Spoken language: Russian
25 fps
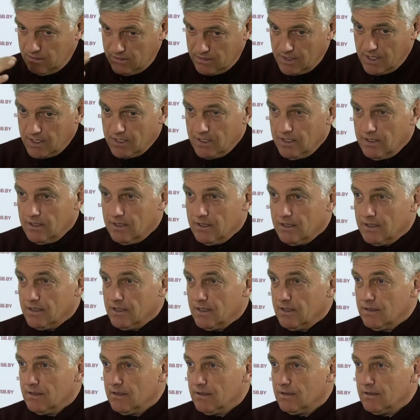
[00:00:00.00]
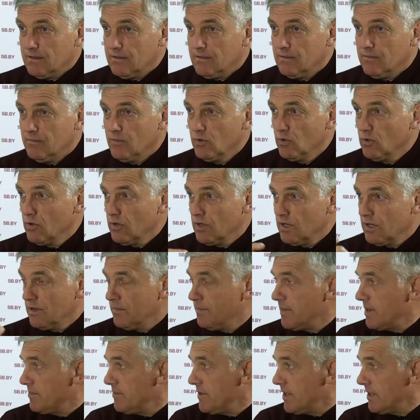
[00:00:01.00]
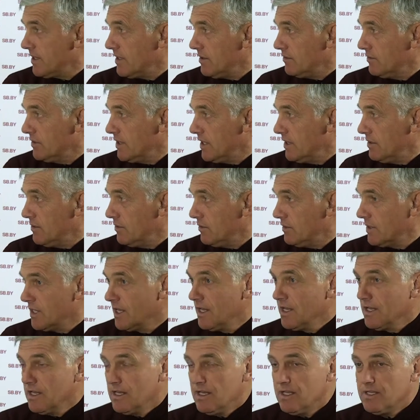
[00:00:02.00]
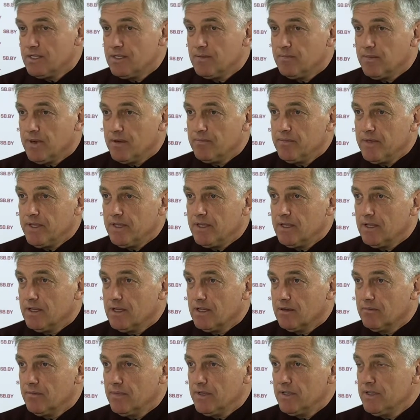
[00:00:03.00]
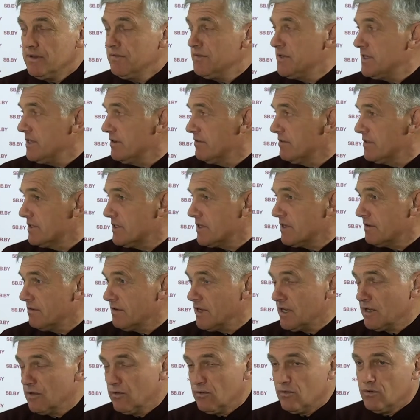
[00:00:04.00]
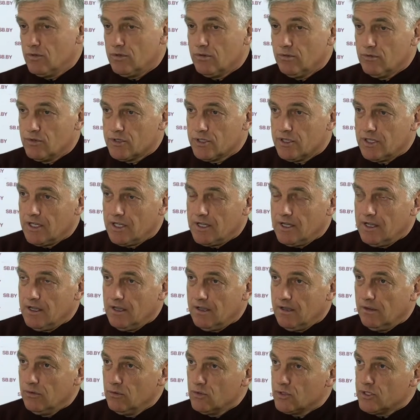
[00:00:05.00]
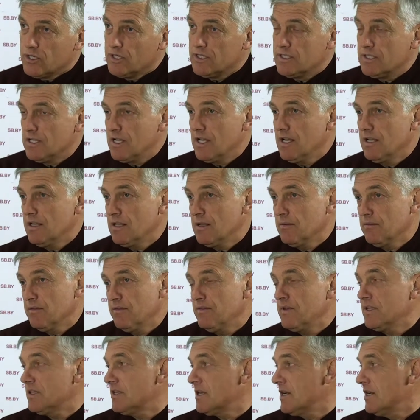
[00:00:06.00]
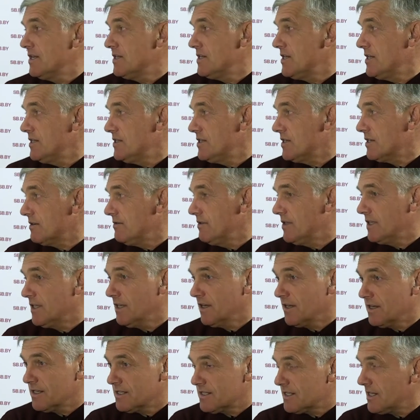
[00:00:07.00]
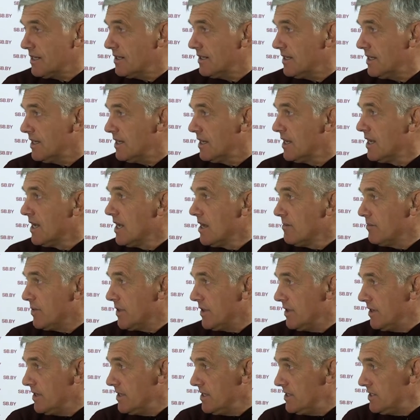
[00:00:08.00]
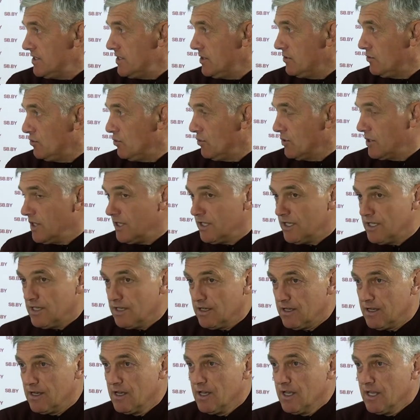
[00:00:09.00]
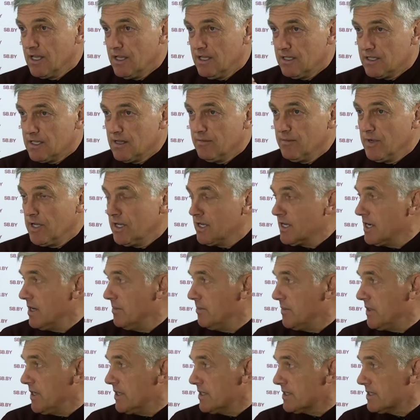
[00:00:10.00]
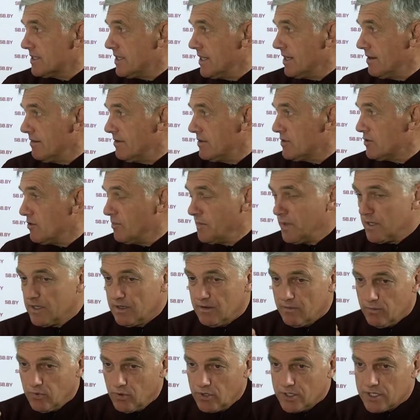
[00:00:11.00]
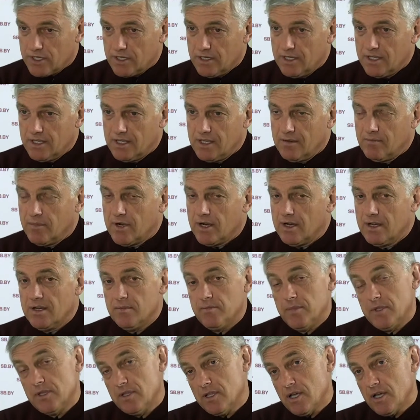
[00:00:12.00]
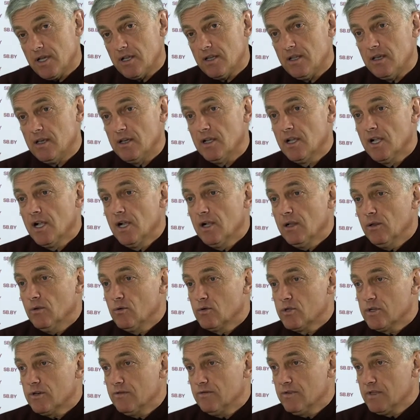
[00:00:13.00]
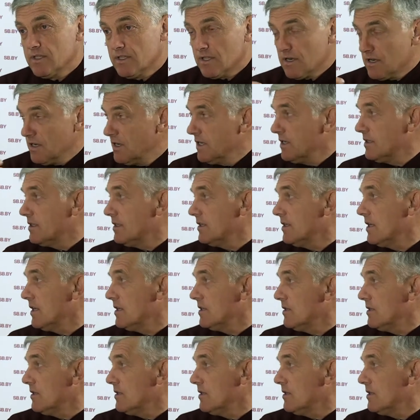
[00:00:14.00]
они много побегов дает. Да, да, да, Эти да. побеги как бы не все вызревают, то есть лучше, а, лучше оставить там две трети этих веток, а остальные прорезить тоненькие и самые крепкие оставить, чтобы они больше набрали питание, лучше вызрели, и тогда